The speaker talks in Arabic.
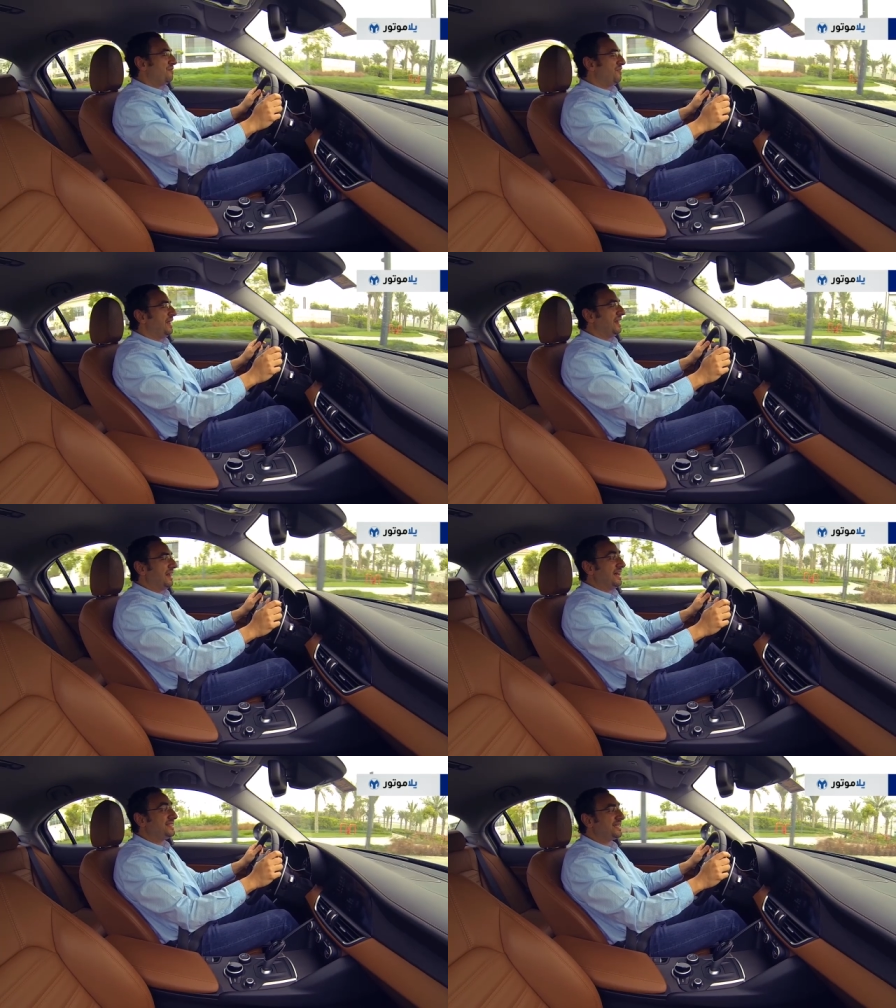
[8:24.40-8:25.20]

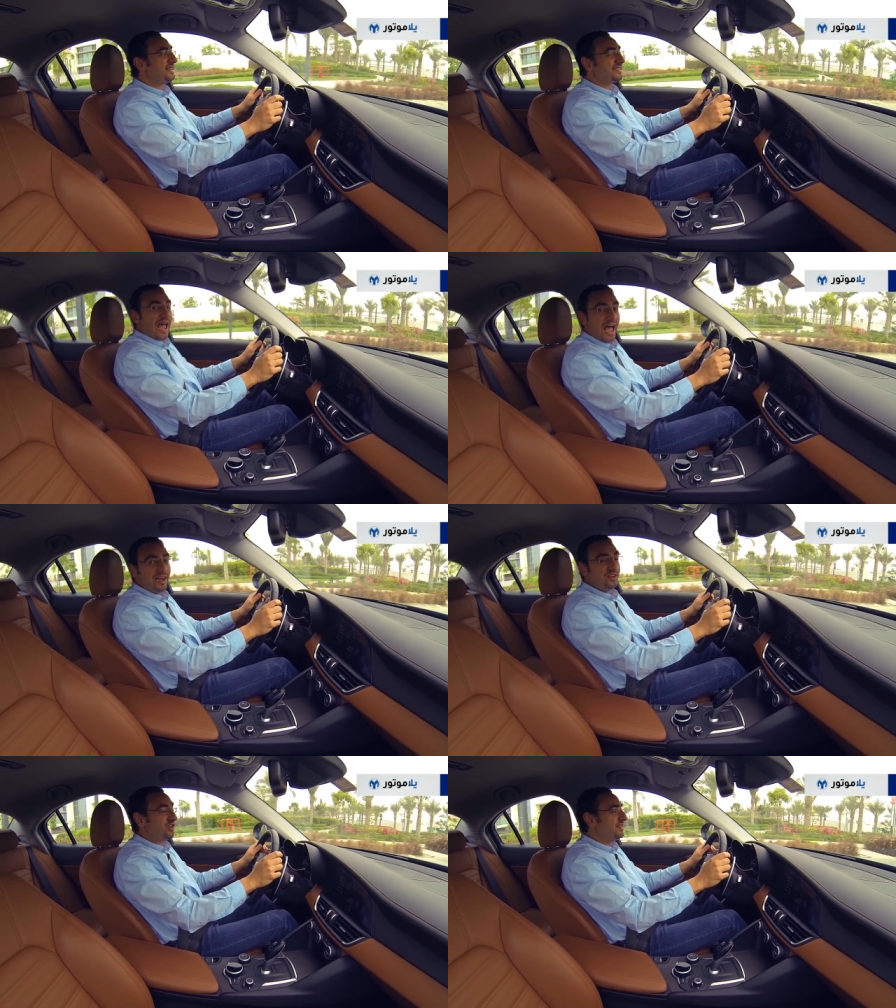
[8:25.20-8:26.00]
فعلا احساس
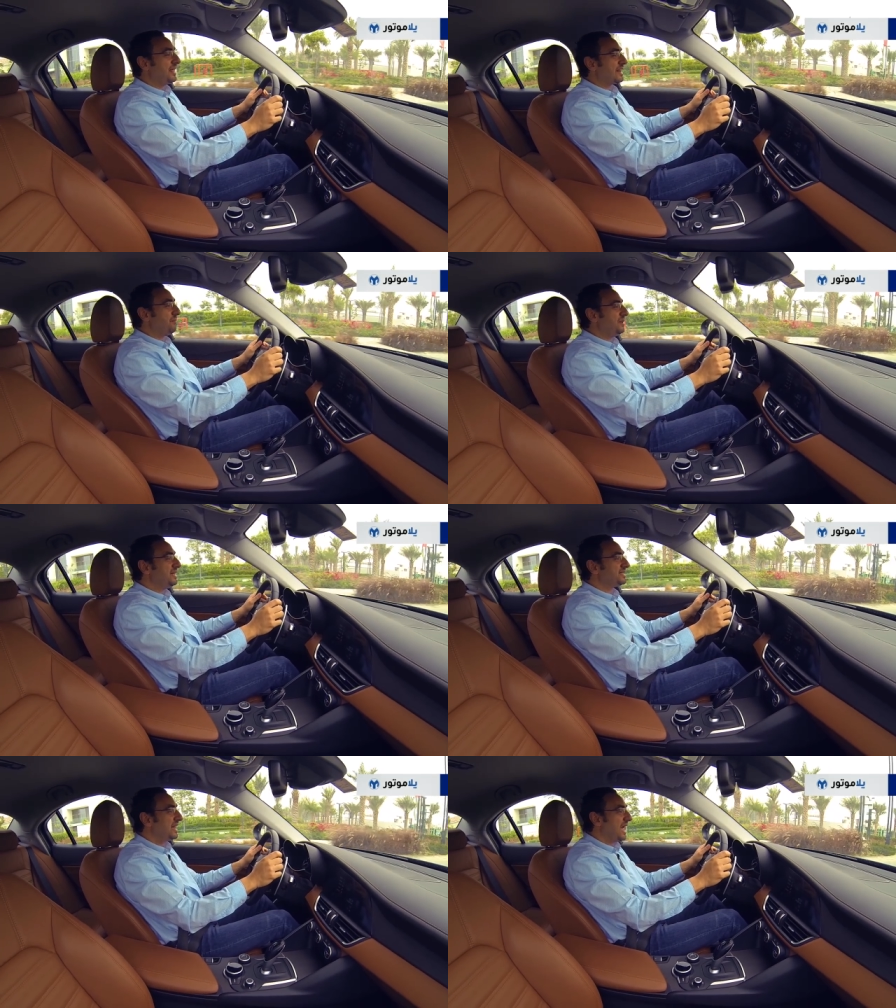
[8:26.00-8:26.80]
عالي جدا عم
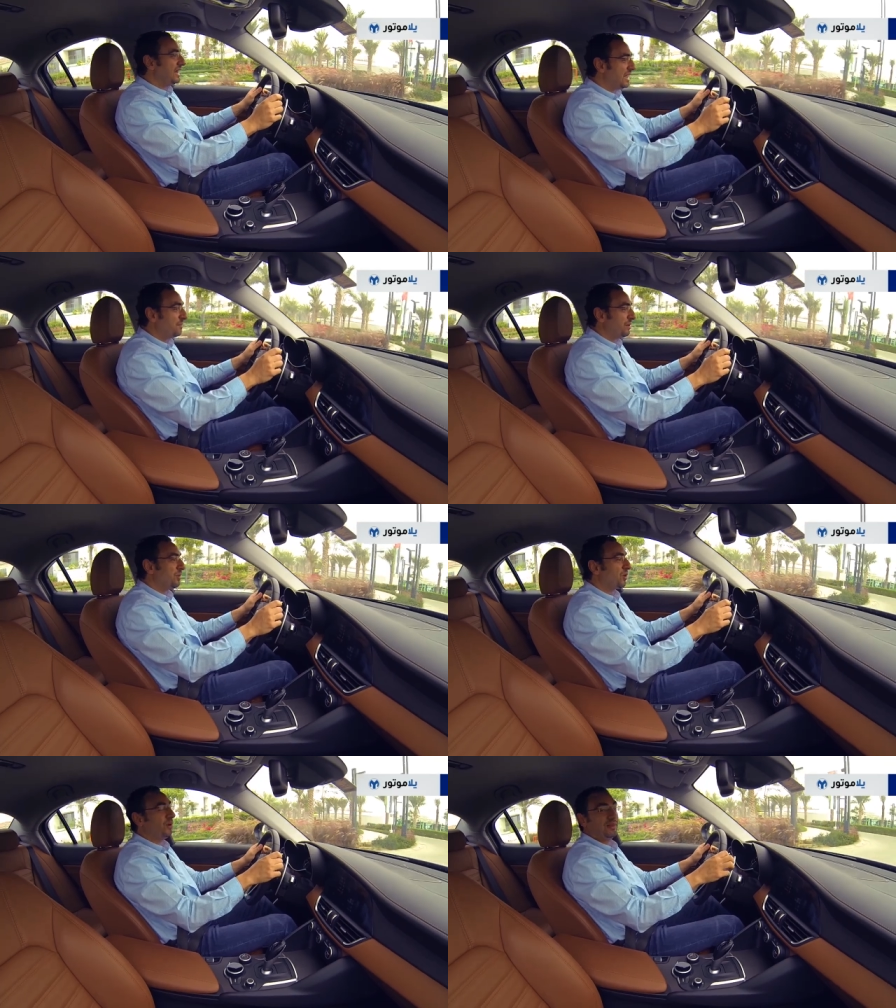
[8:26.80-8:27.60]
نحصل عليه
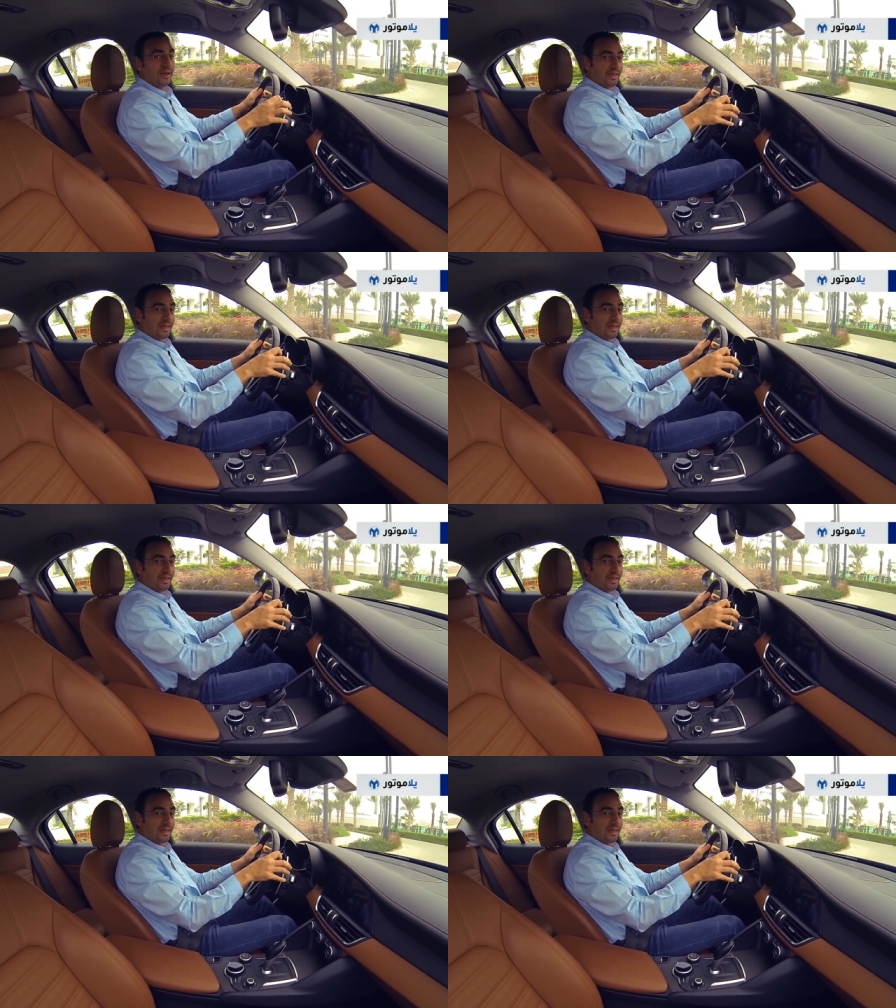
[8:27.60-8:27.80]
من مقود